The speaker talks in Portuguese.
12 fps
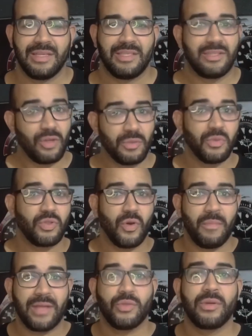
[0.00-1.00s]
se todo mundo
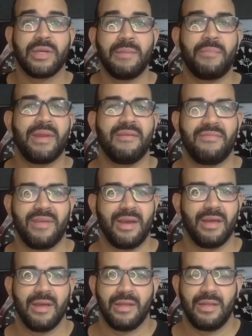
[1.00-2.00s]
soubesse o que
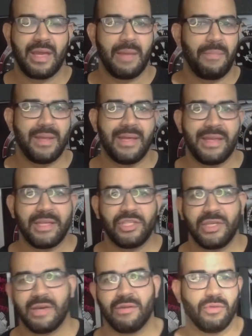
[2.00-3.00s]
prever, ninguém perderia
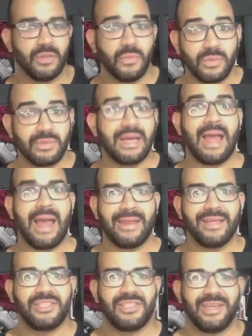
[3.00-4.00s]
dinheiro, todo mundo
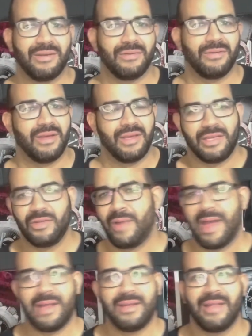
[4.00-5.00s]
ganharia dinheiro. E não
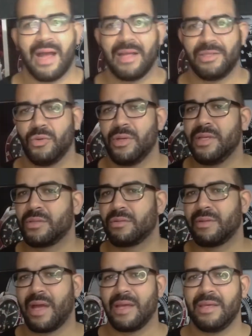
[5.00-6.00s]
é a realidade. O
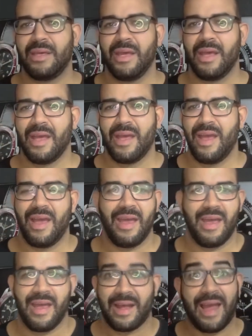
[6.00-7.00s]
risco está aí,
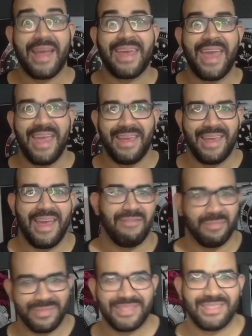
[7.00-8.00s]
é, cai quem quer,
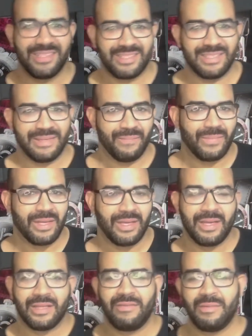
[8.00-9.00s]
vamos dizer assim.
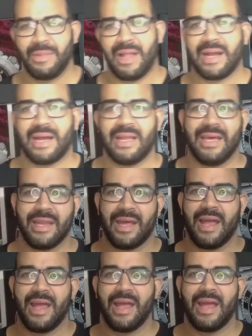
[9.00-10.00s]
Então vamos lá,
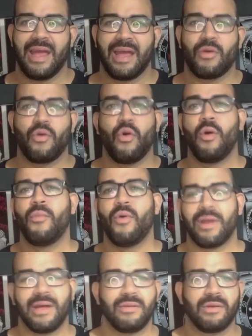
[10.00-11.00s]
galera. É,
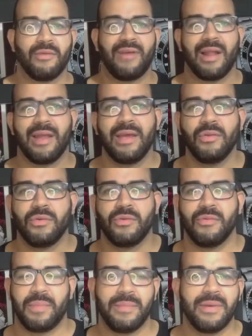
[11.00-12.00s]
corroborando o que eu falei
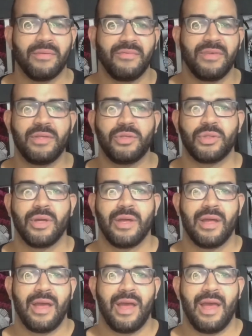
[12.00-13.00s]
no primeiro vídeo,
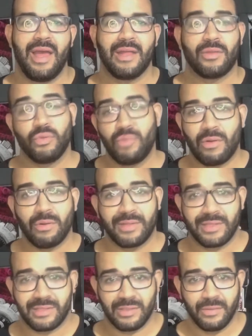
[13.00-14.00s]
é, tudo
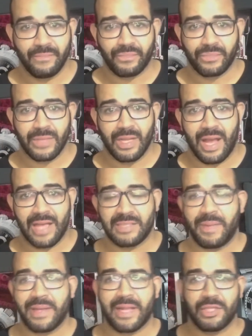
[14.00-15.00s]
aconteceu. As
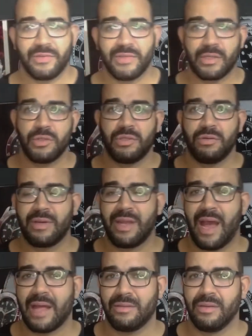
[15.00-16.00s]
expectativas que eu tinha
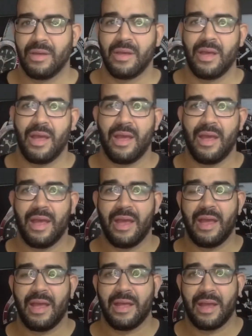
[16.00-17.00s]
criado
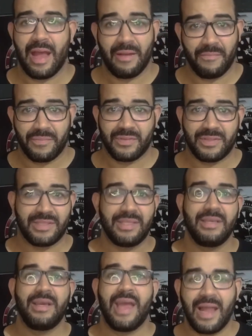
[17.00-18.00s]
é,
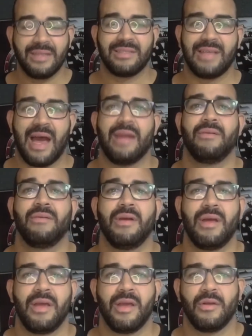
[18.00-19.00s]
se realizaram.
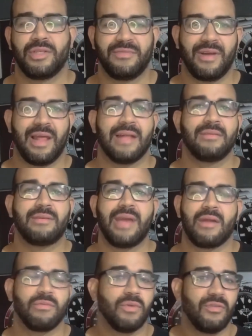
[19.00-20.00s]
Eu tinha falado que
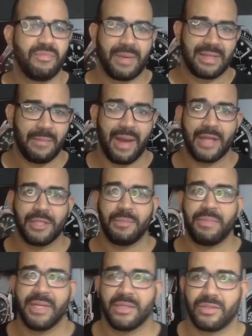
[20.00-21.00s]
era um novo patamar de
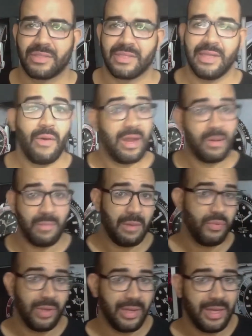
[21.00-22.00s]
preços, que não era uma
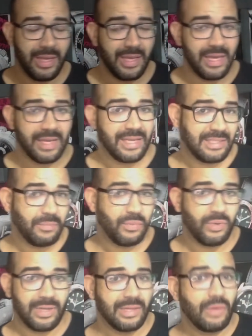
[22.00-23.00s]
bolha e que essa
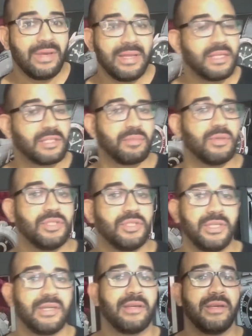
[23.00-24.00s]
bolha não iria
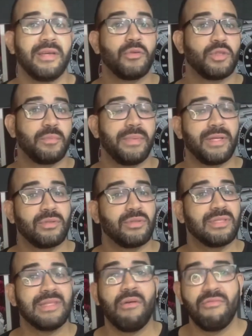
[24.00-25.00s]
explodir e que os preços
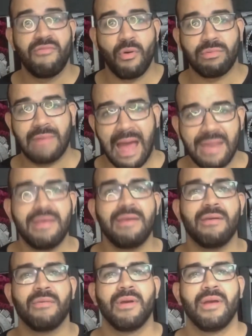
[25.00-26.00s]
não
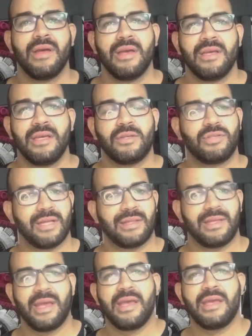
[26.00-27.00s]
voltariam. Isso já
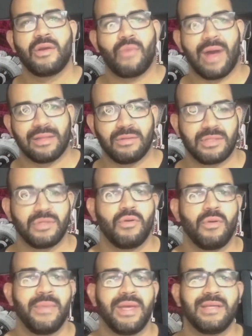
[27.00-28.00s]
tem aí 4,
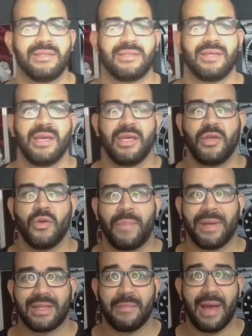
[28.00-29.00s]
5 meses e o
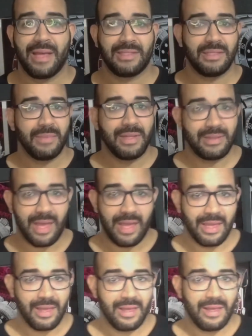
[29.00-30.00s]
patamar se mantém.